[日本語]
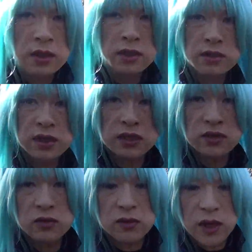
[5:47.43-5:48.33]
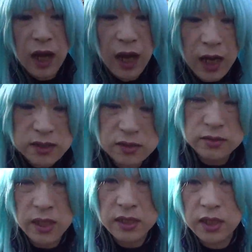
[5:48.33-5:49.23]
早速暑
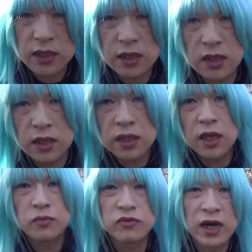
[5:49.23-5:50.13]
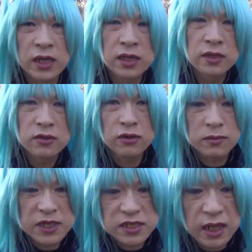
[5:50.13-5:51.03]
くなってきたんでケープは取
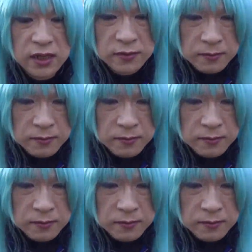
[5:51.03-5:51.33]
りました